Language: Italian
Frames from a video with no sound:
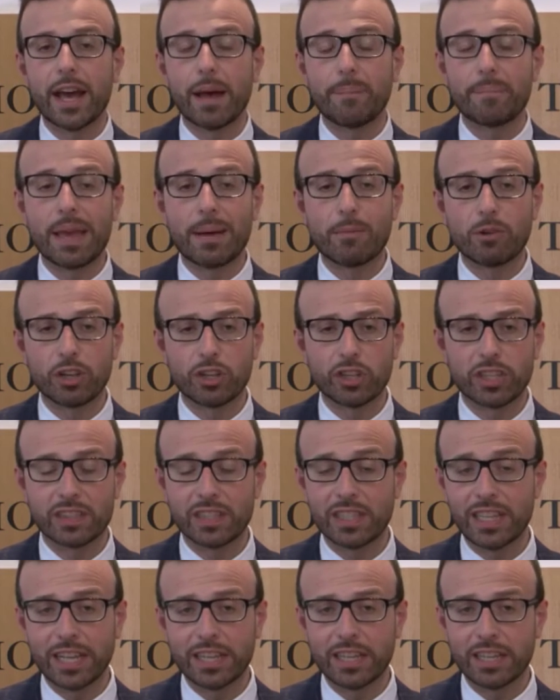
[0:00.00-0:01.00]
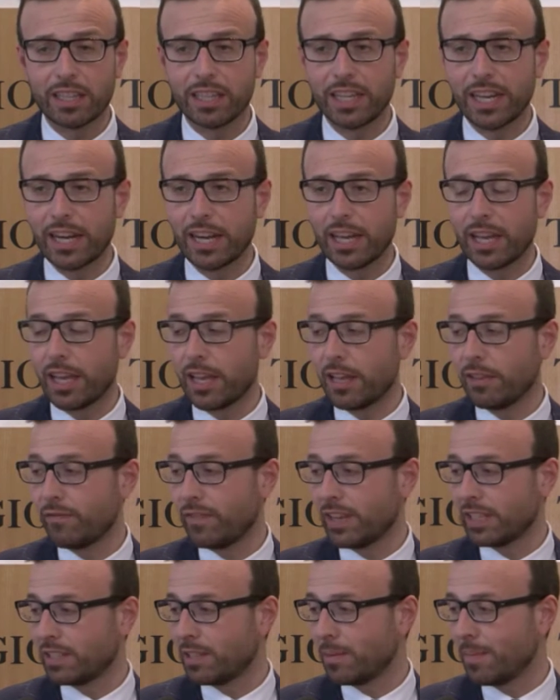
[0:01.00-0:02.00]
abbiamo necessità di attirare
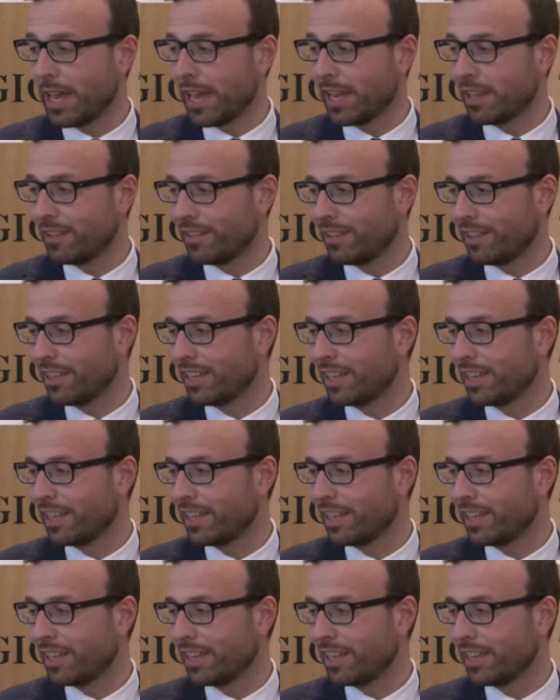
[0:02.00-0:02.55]
investimenti,